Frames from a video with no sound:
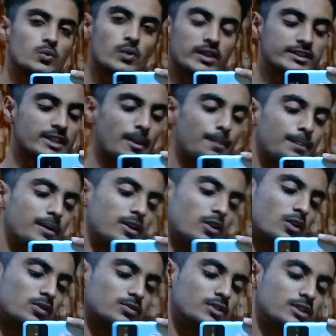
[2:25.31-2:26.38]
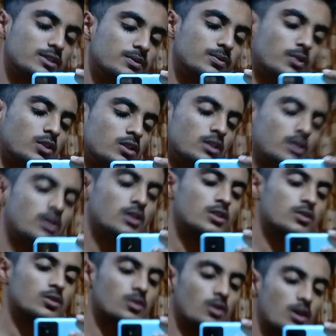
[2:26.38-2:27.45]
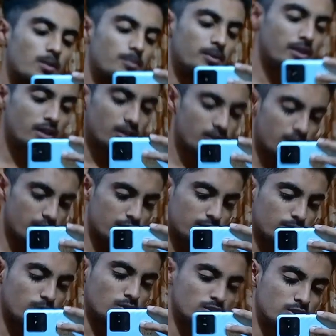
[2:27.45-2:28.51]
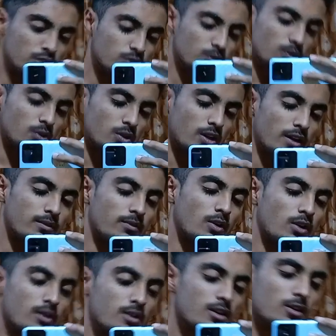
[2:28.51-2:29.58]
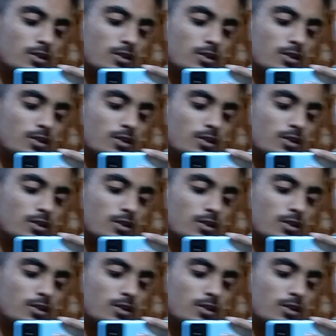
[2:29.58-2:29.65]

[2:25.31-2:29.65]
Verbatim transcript: क्विक सैम्पल ऑफ दिस फ़ोन तो अभी इस फ़ोन से शूट हो रहा है ब्लॉग